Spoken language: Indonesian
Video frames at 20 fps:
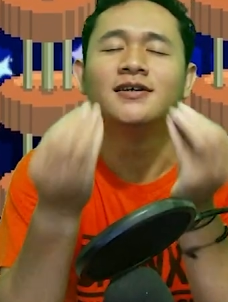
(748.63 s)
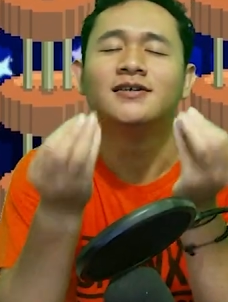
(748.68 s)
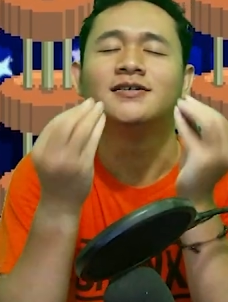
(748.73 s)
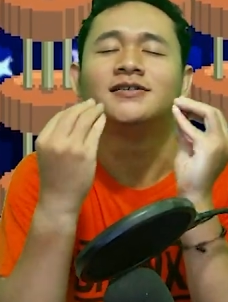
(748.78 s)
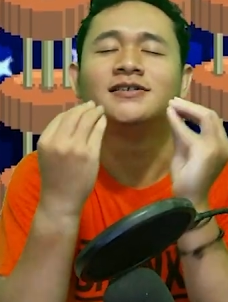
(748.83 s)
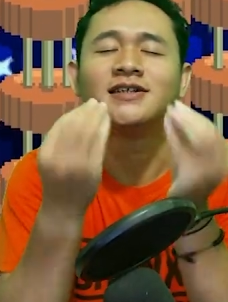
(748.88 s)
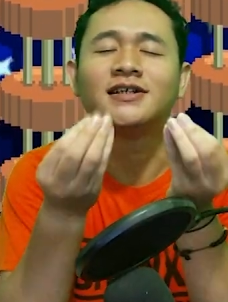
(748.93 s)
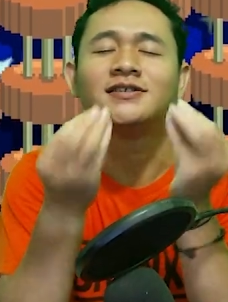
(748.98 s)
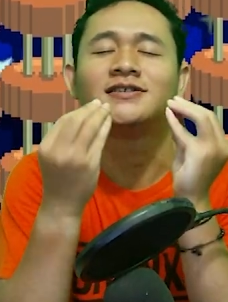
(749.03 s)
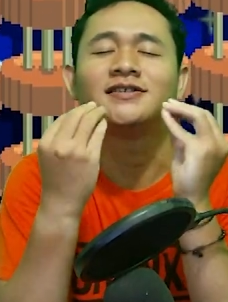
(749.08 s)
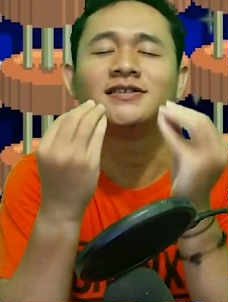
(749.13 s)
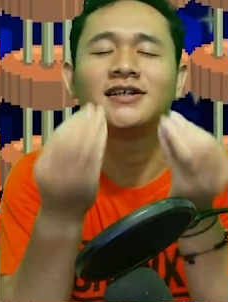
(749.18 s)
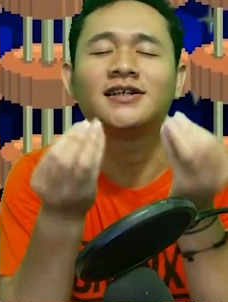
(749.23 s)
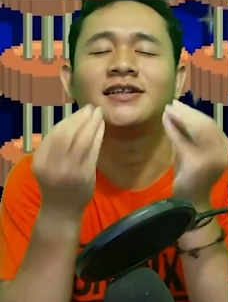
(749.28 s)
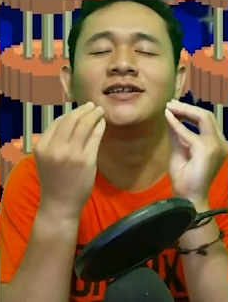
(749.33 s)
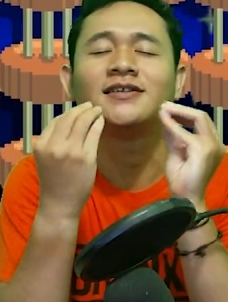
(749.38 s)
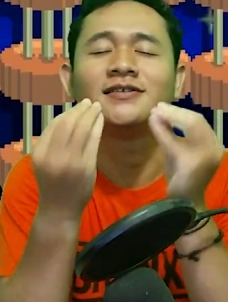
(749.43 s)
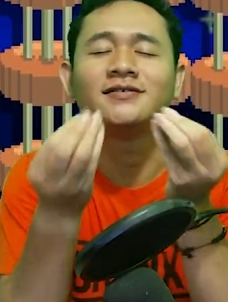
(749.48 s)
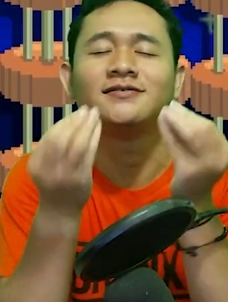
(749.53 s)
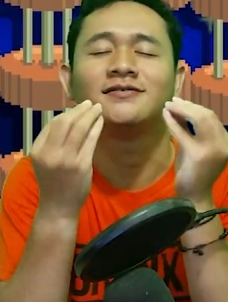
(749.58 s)
set
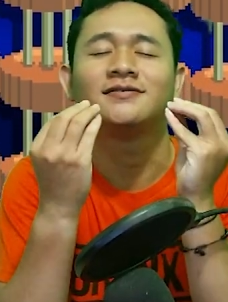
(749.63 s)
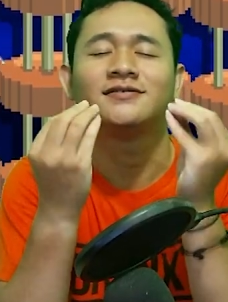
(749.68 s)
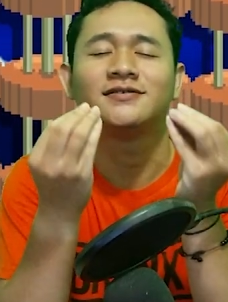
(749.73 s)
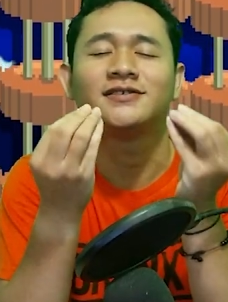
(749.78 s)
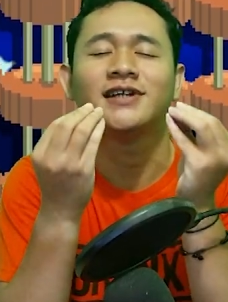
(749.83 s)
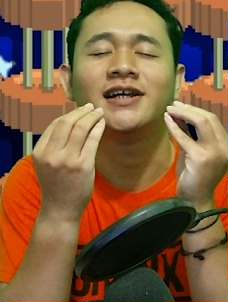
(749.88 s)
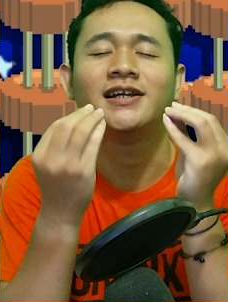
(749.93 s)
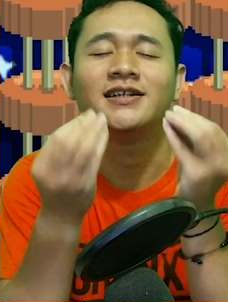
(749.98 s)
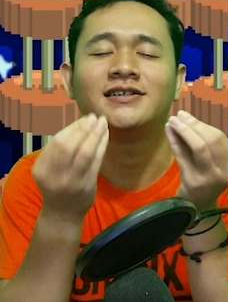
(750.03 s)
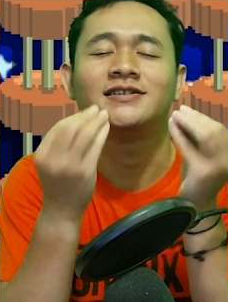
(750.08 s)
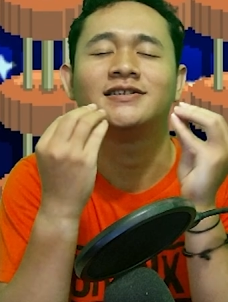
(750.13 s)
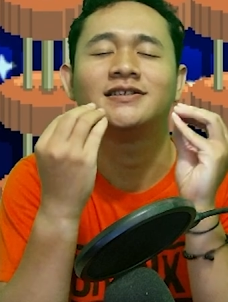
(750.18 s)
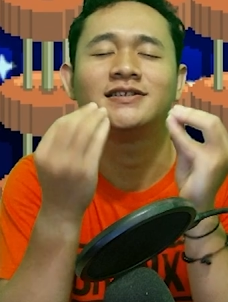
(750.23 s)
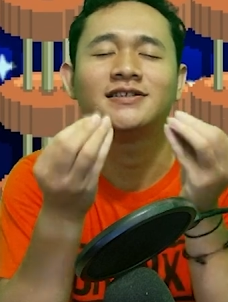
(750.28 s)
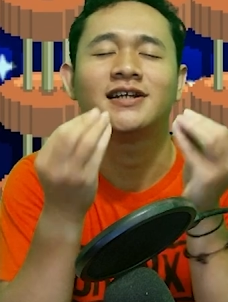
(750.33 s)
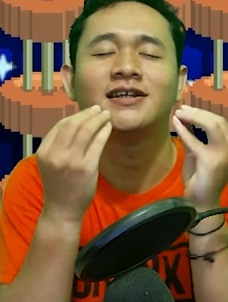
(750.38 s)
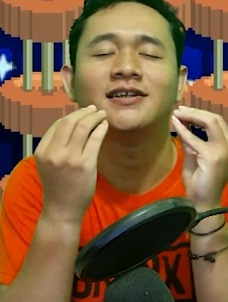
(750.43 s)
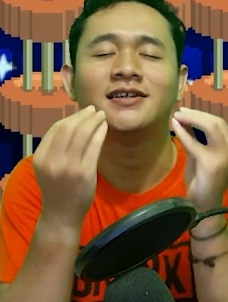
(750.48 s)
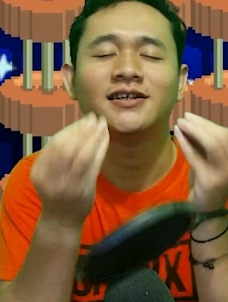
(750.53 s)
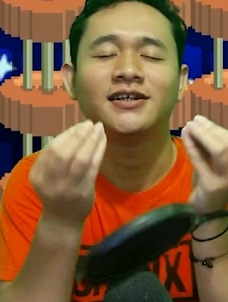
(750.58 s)
set challenge
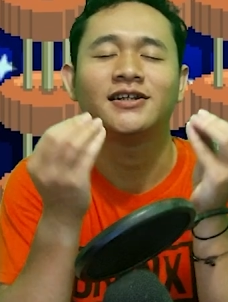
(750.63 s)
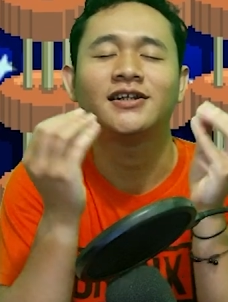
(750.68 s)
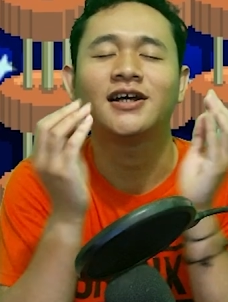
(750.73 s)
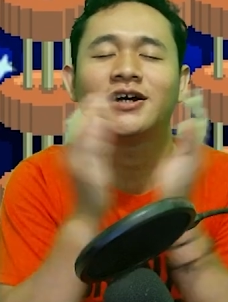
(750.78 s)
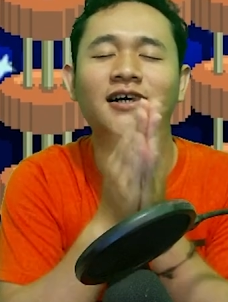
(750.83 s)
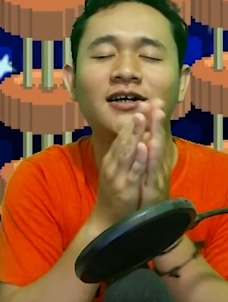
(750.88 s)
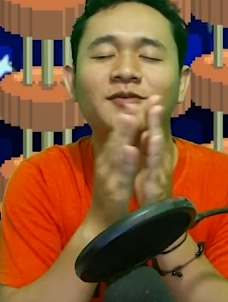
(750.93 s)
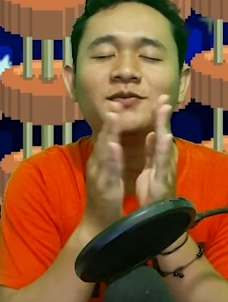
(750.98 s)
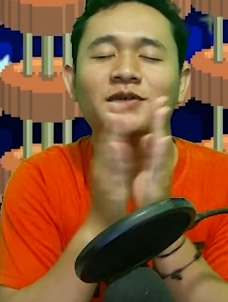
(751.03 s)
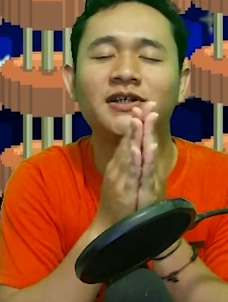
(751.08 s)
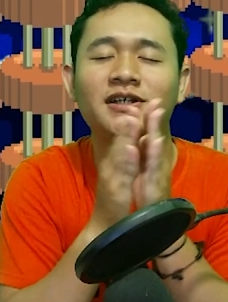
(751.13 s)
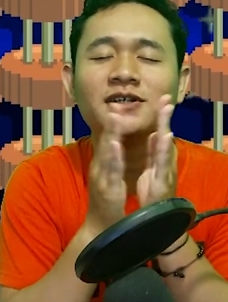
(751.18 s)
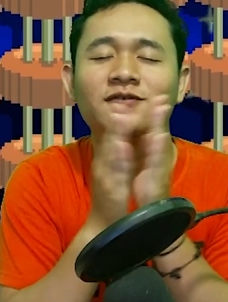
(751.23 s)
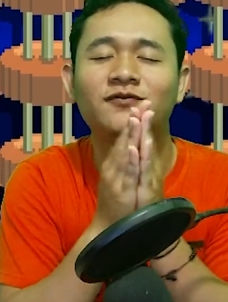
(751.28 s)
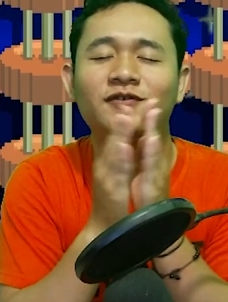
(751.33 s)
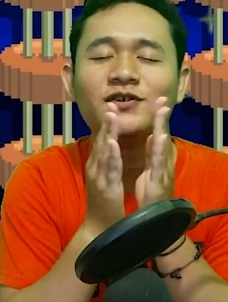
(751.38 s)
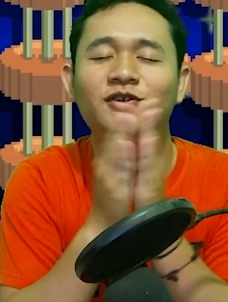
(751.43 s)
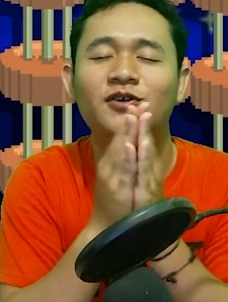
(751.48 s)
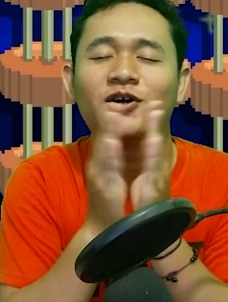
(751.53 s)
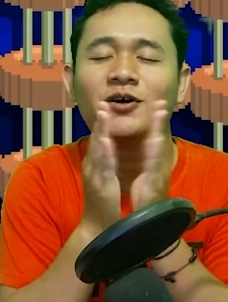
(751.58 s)
nanti kita akan bikin
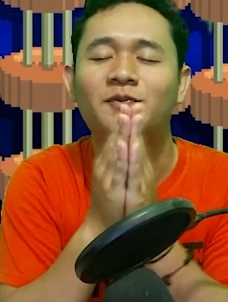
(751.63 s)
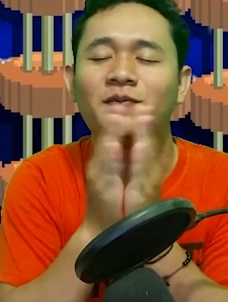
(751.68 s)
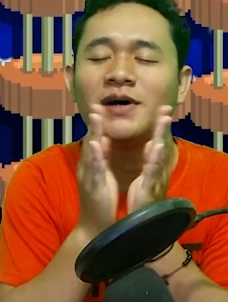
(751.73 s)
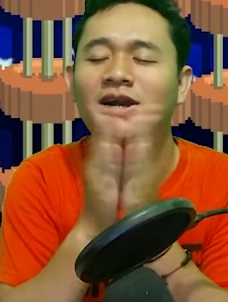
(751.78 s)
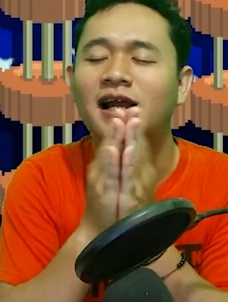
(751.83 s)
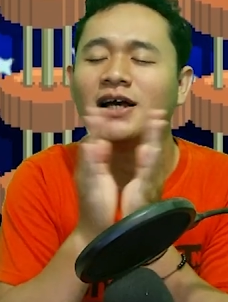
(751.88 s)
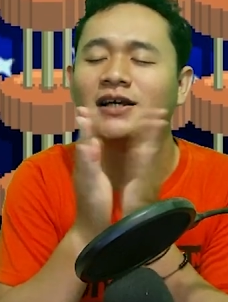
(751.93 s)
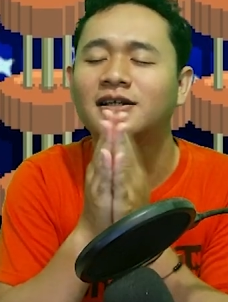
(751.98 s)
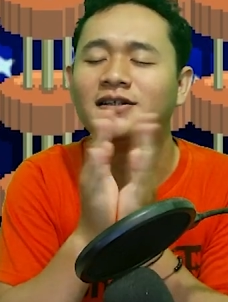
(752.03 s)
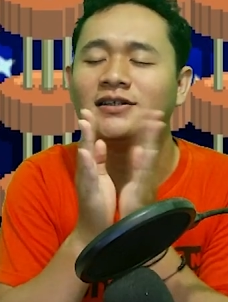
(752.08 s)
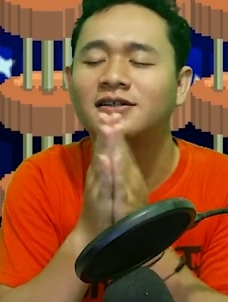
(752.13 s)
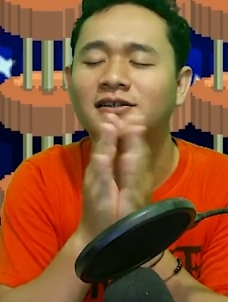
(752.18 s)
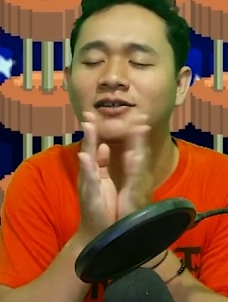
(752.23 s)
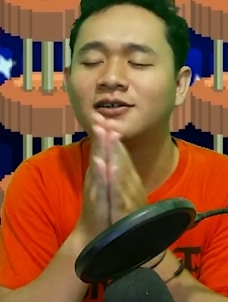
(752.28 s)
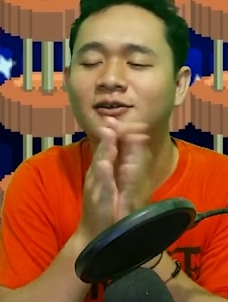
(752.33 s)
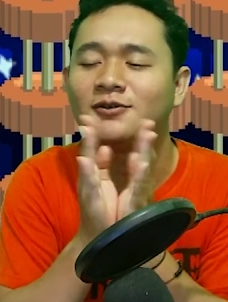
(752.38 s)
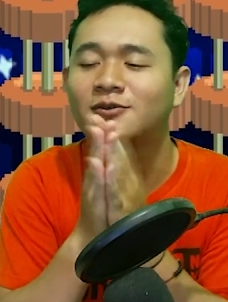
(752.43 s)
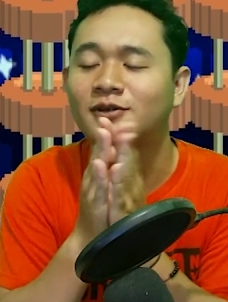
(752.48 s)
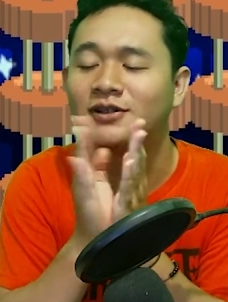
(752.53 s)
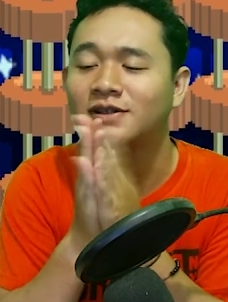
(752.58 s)
video apa lagi
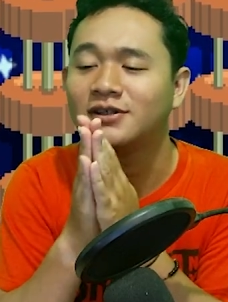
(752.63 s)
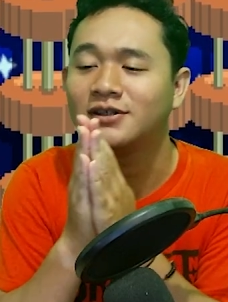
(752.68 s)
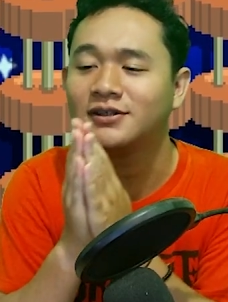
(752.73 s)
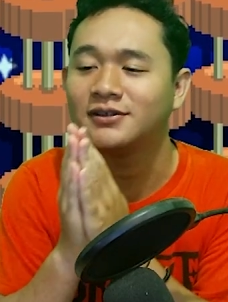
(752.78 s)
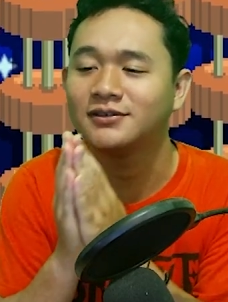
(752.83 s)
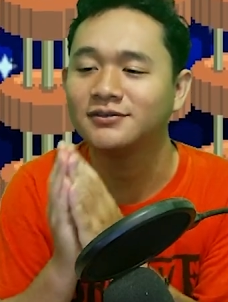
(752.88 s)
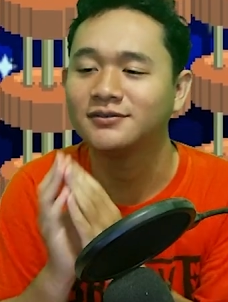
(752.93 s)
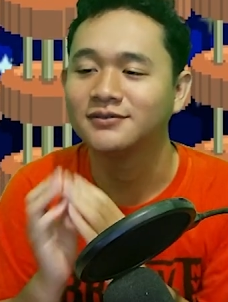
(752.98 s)
gitu kan ya